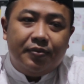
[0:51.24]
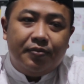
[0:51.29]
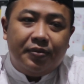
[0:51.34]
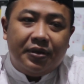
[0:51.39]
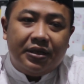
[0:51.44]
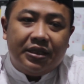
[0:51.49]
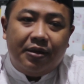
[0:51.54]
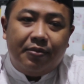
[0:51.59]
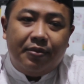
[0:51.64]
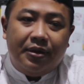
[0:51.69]

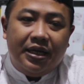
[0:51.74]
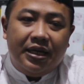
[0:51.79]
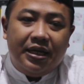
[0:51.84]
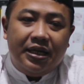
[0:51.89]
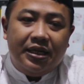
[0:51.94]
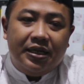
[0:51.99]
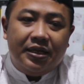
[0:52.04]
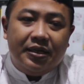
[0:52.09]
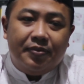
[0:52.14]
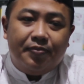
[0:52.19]

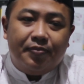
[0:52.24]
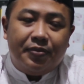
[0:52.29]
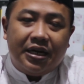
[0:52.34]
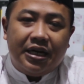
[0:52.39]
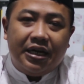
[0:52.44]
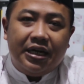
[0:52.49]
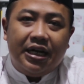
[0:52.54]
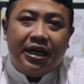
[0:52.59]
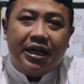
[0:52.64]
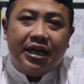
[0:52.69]
Pertama,
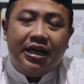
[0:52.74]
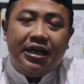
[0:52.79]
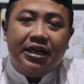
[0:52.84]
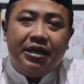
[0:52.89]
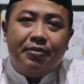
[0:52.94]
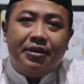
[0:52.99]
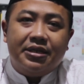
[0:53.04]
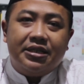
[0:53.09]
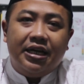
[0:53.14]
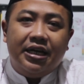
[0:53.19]
perkenalkan
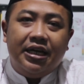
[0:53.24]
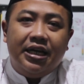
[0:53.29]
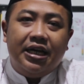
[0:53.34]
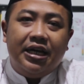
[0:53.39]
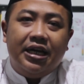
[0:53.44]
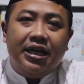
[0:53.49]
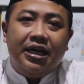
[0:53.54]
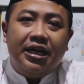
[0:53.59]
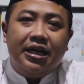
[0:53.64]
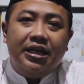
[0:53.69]
nama
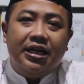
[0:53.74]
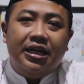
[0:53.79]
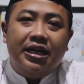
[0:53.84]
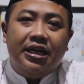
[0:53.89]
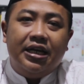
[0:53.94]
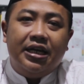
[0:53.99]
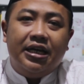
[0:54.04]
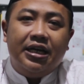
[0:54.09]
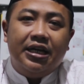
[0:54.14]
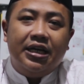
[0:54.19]
saya
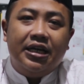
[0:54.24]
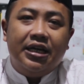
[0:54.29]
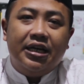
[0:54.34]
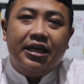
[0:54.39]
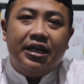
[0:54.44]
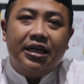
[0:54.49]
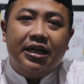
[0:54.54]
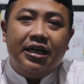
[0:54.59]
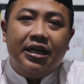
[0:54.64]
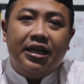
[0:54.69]
adalah
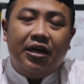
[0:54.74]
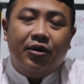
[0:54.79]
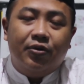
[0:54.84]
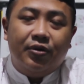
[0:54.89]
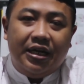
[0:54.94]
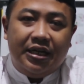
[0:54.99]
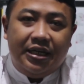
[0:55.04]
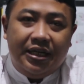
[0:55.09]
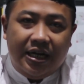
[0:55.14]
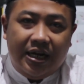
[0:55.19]

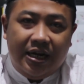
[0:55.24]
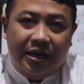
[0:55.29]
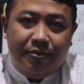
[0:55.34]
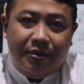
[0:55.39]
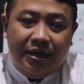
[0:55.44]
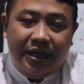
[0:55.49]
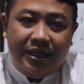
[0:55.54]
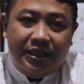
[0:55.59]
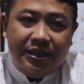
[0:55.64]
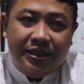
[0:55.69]
Auladi
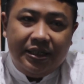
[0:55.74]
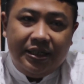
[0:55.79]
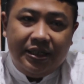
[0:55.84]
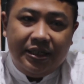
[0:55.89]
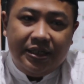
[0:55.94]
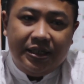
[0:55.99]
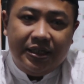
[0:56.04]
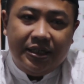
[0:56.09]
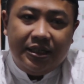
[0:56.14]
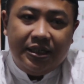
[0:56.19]
Rahman
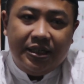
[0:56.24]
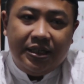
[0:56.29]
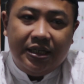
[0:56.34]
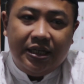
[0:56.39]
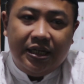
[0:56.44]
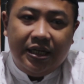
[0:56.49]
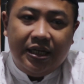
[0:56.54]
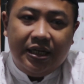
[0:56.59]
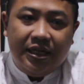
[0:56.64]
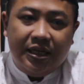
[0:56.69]

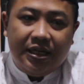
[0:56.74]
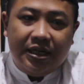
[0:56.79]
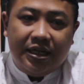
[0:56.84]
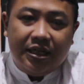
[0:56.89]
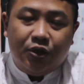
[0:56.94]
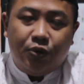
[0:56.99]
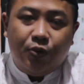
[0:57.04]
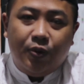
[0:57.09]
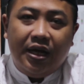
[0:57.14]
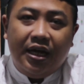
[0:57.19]
Eh,
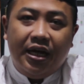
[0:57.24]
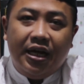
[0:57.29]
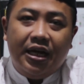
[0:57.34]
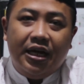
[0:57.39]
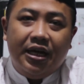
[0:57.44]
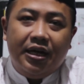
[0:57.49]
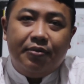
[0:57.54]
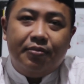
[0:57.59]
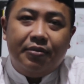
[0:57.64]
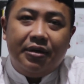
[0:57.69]

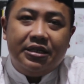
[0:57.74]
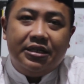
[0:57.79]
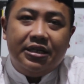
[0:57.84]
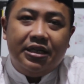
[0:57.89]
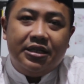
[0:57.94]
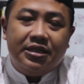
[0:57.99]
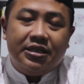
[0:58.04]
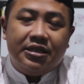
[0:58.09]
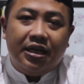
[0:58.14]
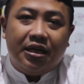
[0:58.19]
Ketua
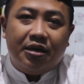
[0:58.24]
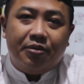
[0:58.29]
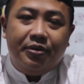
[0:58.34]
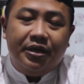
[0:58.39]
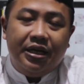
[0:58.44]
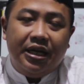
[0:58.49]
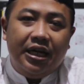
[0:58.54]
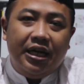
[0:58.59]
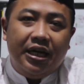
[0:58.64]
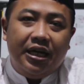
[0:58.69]
Majelis
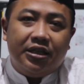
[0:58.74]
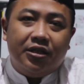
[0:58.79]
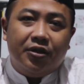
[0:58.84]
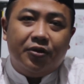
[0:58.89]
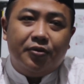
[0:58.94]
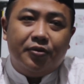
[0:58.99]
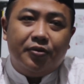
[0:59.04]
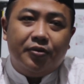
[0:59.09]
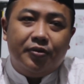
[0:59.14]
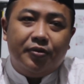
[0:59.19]
Tarbiyah
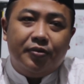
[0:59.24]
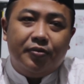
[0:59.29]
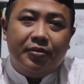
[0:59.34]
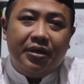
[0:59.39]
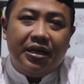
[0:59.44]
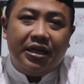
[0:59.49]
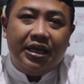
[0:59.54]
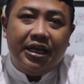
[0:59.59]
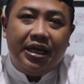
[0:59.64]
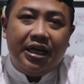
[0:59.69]
atau
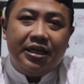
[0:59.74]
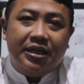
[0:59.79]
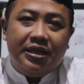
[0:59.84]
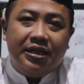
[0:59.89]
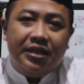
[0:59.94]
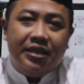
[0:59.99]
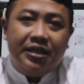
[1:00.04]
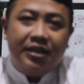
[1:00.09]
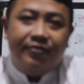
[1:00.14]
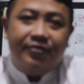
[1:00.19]

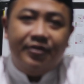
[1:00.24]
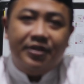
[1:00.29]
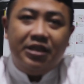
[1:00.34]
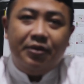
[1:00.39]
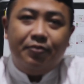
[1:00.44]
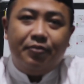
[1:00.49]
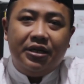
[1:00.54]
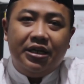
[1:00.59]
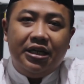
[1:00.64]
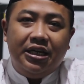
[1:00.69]
bagian
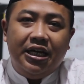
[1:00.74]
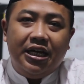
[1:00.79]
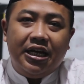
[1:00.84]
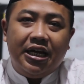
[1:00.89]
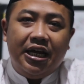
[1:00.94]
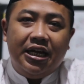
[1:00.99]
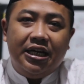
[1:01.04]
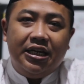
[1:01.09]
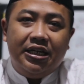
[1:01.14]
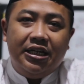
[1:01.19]
Divisi
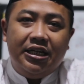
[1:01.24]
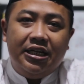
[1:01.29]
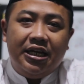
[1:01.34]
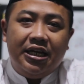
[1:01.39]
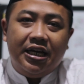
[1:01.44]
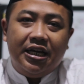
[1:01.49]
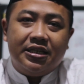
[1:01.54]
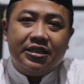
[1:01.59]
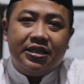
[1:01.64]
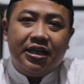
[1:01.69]
Pendidikan
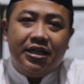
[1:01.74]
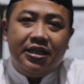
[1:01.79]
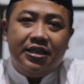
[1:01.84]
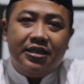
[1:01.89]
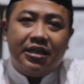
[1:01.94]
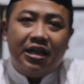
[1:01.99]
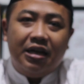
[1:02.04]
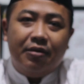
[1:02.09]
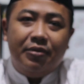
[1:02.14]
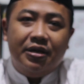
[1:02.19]
Yayasan
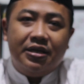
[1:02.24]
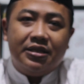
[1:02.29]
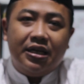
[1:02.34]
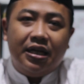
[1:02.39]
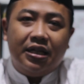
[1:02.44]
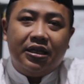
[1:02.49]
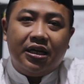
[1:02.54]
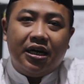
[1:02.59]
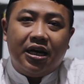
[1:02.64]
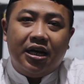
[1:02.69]
Islamic
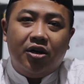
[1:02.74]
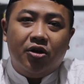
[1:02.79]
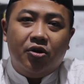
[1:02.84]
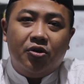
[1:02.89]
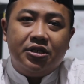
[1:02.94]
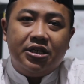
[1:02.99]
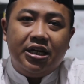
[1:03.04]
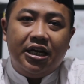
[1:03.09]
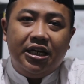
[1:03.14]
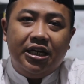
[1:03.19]
Center
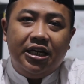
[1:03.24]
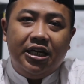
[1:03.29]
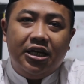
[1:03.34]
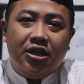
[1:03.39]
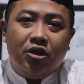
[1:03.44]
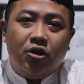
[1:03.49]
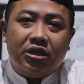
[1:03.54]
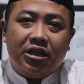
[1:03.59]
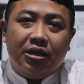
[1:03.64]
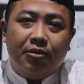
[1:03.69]

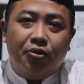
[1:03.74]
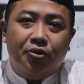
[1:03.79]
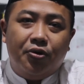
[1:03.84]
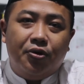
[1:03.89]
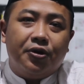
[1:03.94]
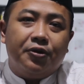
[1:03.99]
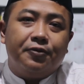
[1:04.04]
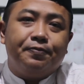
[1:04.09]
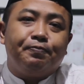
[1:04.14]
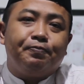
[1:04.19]
Al-Ghazali Kota
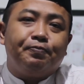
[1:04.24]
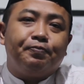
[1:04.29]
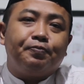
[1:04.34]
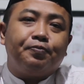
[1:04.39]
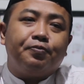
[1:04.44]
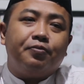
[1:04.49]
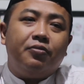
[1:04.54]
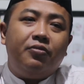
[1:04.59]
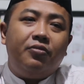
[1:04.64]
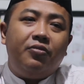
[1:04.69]
Bogor.
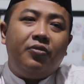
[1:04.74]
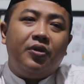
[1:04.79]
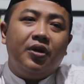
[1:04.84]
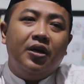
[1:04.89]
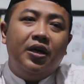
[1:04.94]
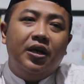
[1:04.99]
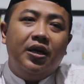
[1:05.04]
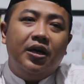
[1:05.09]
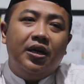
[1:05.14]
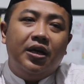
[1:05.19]

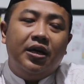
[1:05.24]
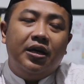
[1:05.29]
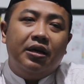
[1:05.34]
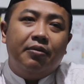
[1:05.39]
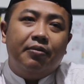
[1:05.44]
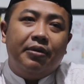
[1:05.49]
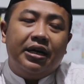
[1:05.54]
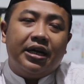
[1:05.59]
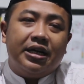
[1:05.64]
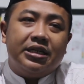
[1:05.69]

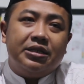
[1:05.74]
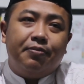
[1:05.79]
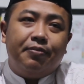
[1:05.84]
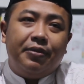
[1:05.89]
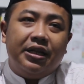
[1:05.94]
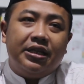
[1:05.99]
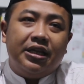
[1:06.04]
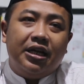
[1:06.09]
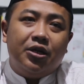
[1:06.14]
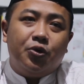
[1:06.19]
Pada
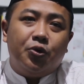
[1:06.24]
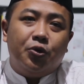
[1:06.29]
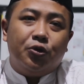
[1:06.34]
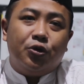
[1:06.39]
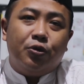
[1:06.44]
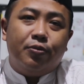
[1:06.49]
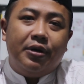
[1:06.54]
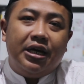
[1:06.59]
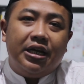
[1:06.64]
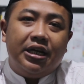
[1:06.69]
kesempatan
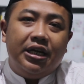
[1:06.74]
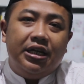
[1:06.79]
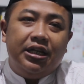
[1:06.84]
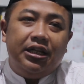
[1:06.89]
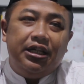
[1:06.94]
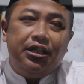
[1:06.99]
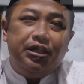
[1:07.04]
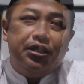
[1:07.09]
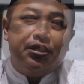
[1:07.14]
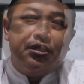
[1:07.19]
kultum hari
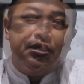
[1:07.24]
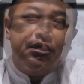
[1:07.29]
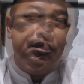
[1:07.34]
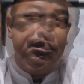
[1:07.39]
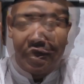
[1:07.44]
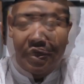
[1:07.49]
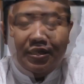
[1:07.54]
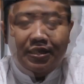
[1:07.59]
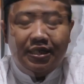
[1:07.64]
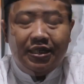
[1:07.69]
ini,
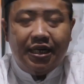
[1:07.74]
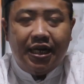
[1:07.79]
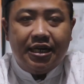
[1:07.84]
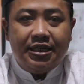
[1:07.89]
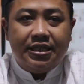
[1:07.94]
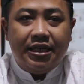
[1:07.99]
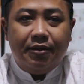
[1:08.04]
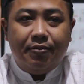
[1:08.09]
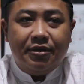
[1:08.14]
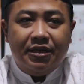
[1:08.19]

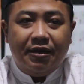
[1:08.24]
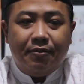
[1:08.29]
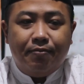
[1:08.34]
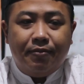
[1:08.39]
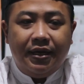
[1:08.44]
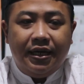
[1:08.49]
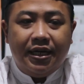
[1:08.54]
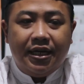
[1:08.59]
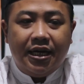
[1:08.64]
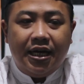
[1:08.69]
izinkan saya
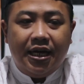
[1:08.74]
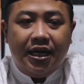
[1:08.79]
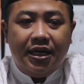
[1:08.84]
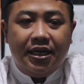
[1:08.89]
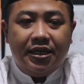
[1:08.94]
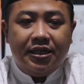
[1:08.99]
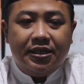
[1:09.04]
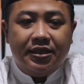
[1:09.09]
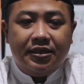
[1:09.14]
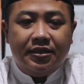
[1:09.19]

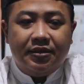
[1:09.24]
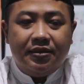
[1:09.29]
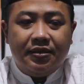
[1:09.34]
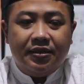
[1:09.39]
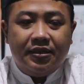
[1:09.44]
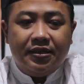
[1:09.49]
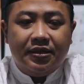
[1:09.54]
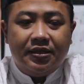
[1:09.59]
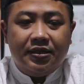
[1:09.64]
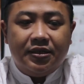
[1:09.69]
menyampaikan
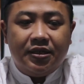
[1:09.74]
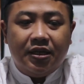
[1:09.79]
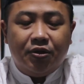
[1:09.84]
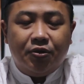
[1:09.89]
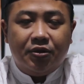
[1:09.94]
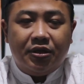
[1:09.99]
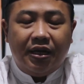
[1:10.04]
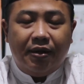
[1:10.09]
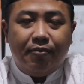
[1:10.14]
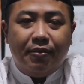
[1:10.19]

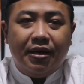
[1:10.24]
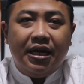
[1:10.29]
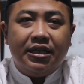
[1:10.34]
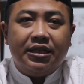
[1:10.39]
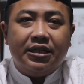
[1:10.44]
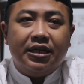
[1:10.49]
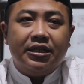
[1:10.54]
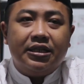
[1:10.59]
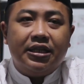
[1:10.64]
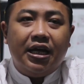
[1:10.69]
satu tema
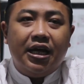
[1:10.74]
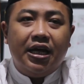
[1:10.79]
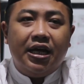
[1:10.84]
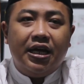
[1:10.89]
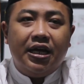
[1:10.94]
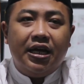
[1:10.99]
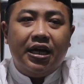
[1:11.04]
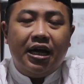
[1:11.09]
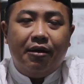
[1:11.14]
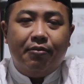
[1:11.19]

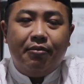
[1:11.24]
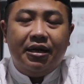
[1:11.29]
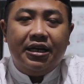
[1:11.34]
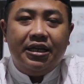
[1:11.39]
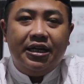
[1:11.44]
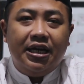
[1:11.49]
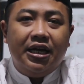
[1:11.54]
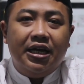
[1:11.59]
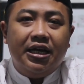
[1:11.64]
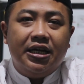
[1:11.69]
tentang
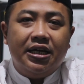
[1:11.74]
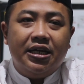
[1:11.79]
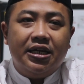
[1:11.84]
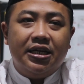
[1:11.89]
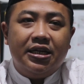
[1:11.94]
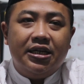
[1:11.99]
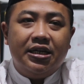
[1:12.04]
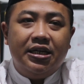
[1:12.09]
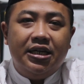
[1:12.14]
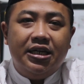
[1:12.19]
amaliyah
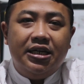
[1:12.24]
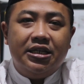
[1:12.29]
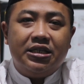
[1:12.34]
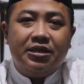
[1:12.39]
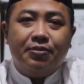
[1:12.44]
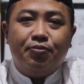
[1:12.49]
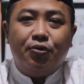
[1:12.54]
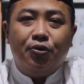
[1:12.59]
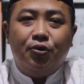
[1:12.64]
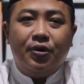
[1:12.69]
di
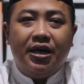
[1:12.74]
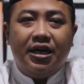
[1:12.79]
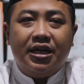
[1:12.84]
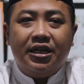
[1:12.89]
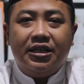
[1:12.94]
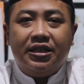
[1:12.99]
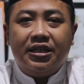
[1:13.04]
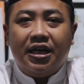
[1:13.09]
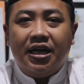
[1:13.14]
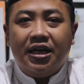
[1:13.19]
10
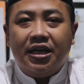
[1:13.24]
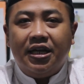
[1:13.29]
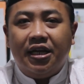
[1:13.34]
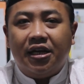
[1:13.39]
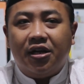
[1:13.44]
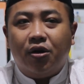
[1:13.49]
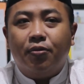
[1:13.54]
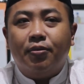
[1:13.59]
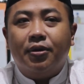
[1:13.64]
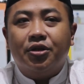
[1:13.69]
hari
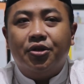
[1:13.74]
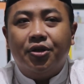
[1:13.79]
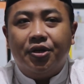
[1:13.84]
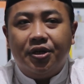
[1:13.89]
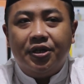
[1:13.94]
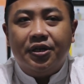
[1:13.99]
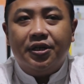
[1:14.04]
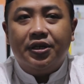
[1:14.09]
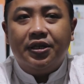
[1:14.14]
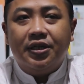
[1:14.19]
terakhir
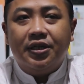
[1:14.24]
Ramadan.